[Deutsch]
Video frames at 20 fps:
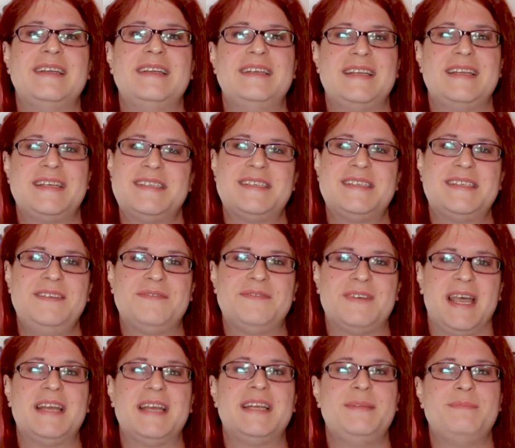Das ist die
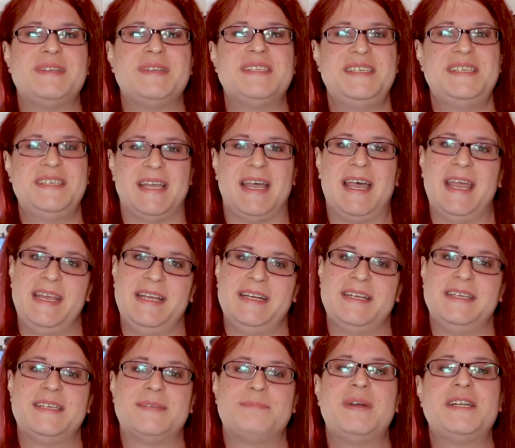Frage, die man sich
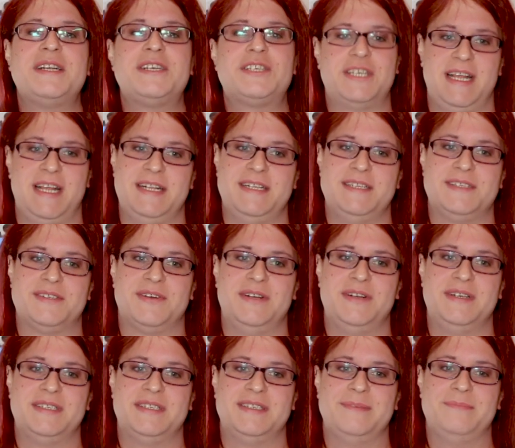eigentlich mal stellen
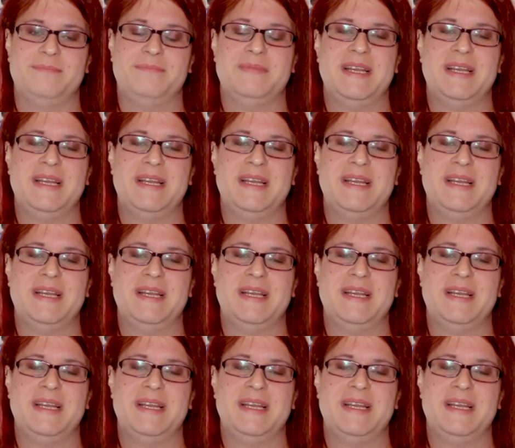sollte.